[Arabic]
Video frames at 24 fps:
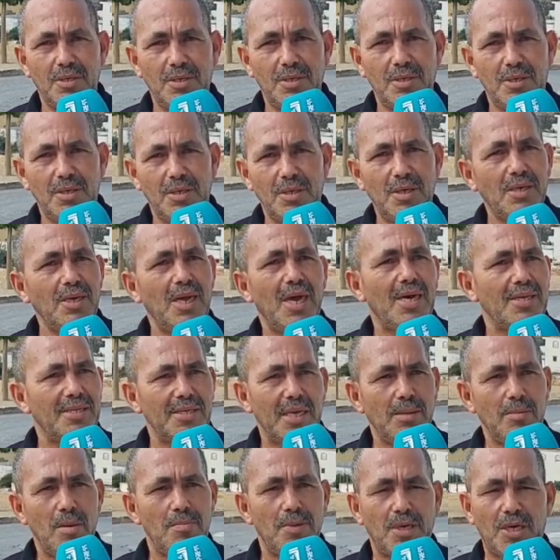دابا لا
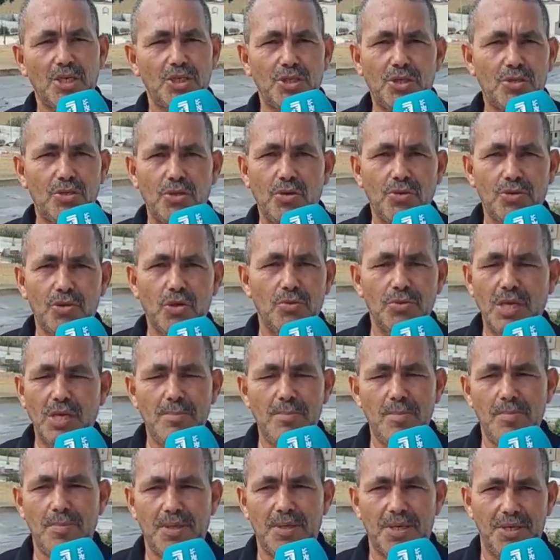دائما ما كاينش الضوء الضوء
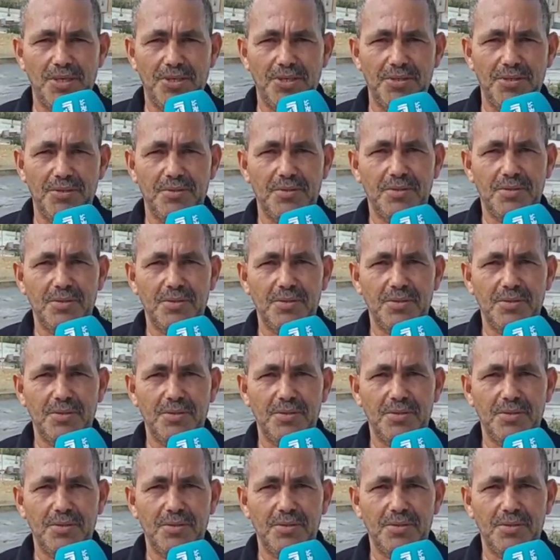دائما ما كاينش